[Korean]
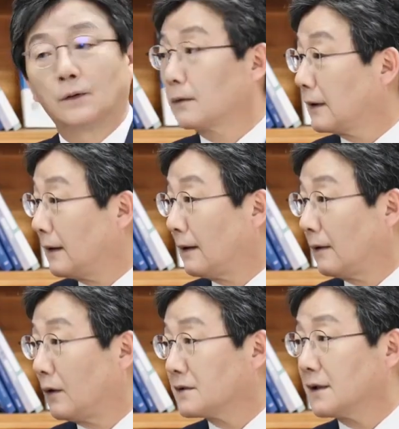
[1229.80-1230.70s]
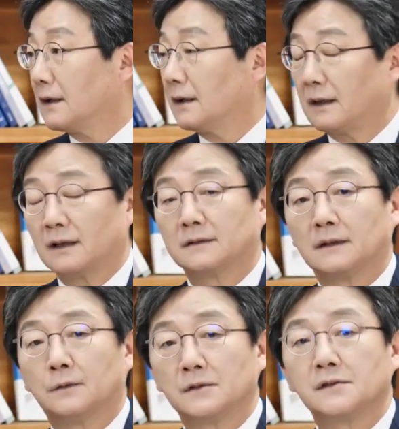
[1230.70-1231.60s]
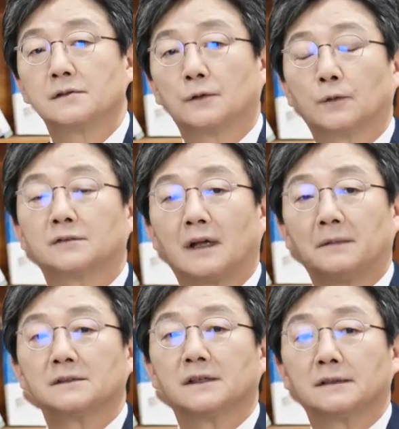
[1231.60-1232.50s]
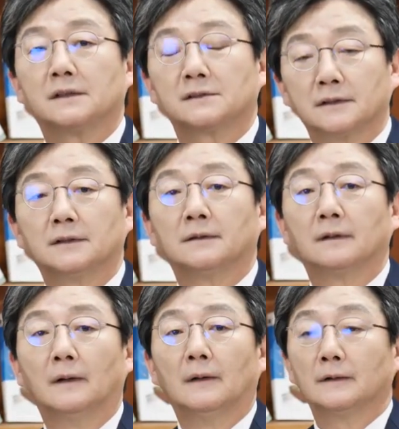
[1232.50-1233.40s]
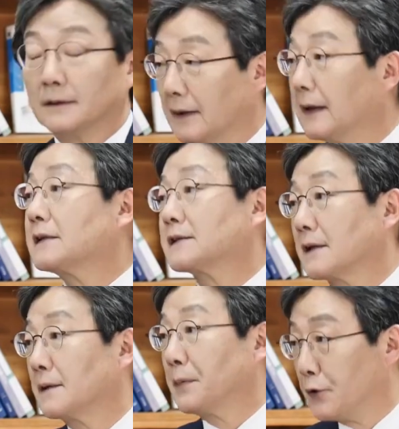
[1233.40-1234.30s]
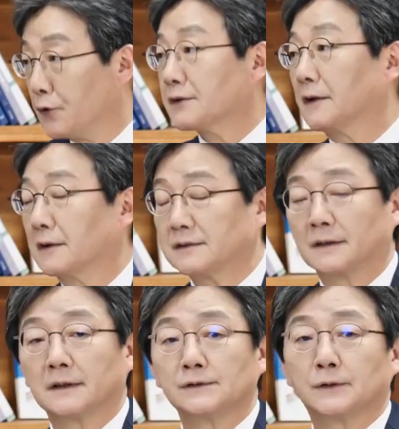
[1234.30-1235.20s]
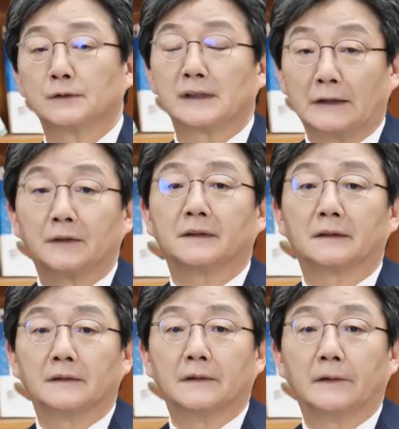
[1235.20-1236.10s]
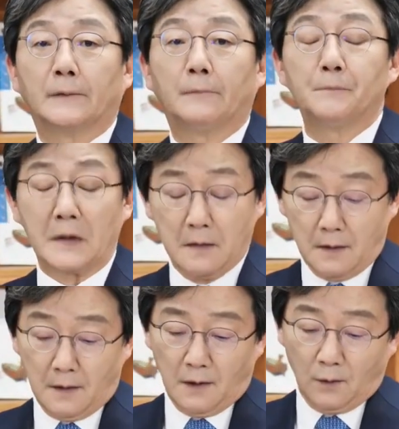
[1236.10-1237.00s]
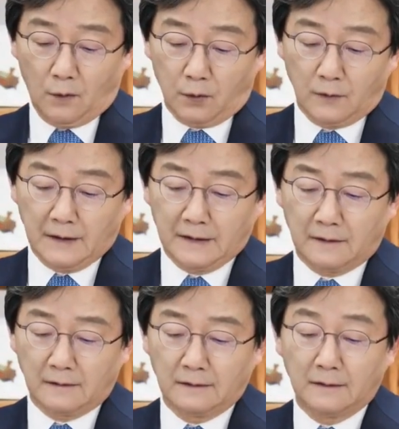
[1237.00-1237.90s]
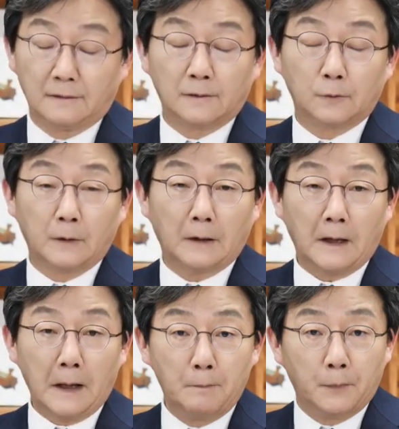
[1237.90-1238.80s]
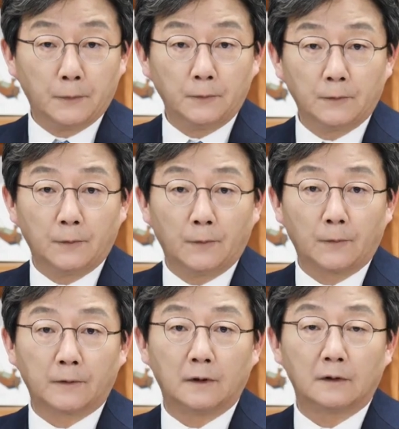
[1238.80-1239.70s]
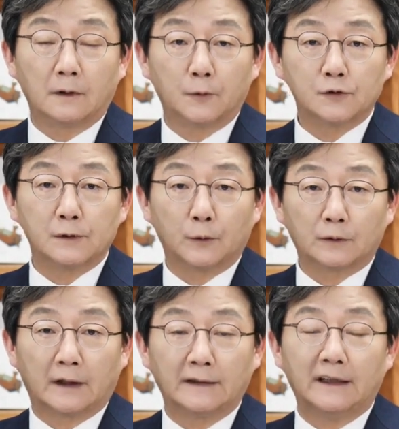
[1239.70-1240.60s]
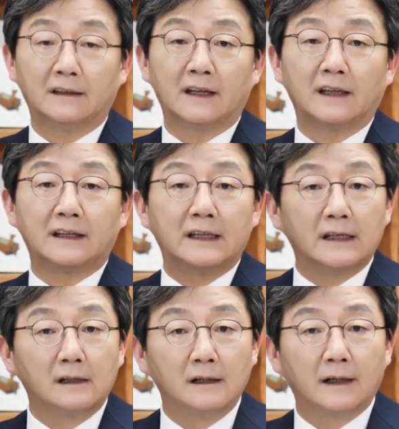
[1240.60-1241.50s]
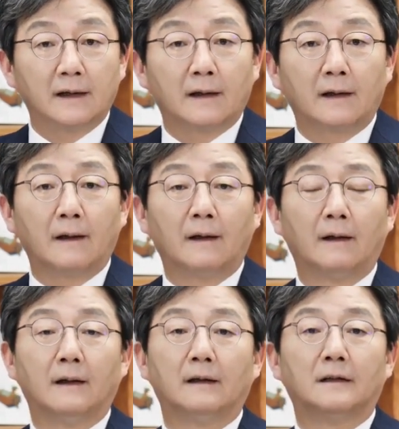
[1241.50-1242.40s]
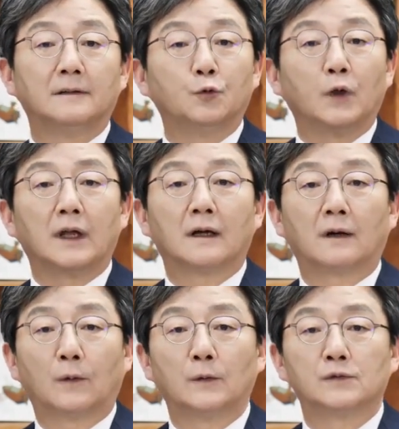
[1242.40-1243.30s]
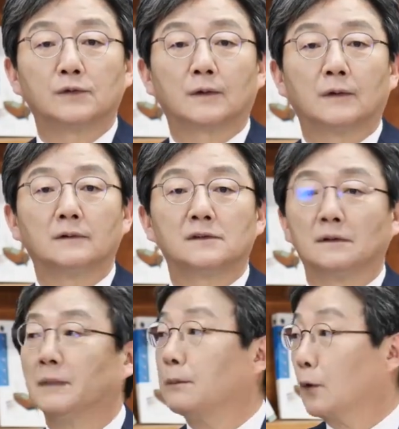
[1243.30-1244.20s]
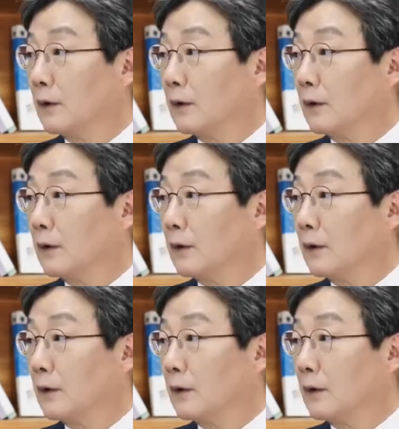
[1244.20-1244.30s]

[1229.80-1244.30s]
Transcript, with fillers: 코로나 환자들이 훨씬 적고 사망자들이 적은 그게 이제 비교적 상대적으로 잘 됐다는 건데요. 코로나라는 이거는 우리가 한 번도 겪어보지 못한 이렇게 길게 이런 위기가 올 줄은 정말